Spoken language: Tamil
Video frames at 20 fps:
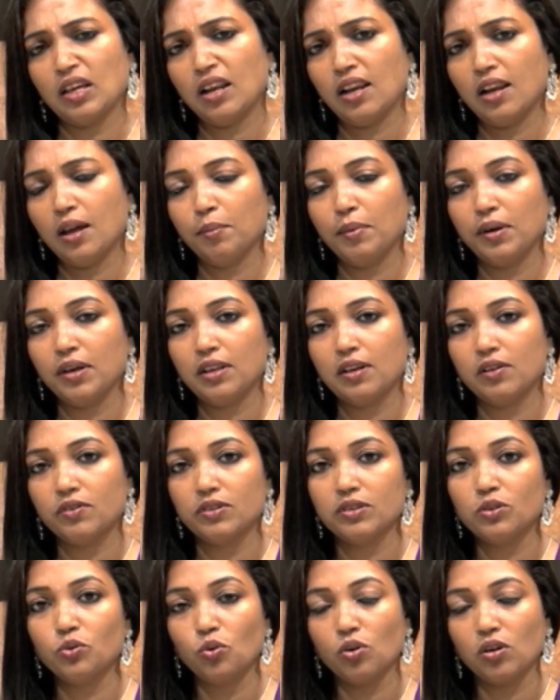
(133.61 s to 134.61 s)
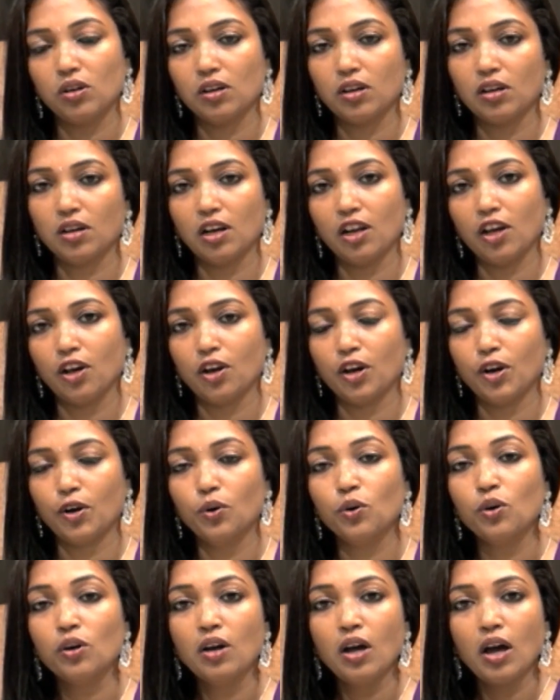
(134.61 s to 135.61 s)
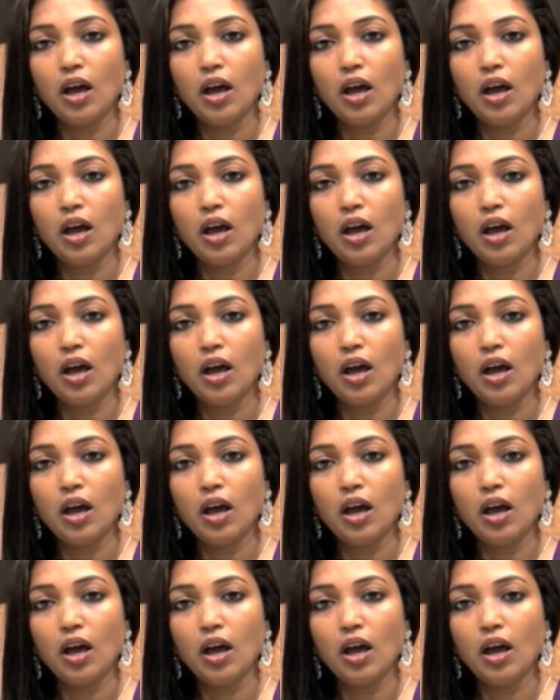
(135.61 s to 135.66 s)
எல்லாமே இதில் வந்து உங்களுக்கு கிளியர் ஆகிடும்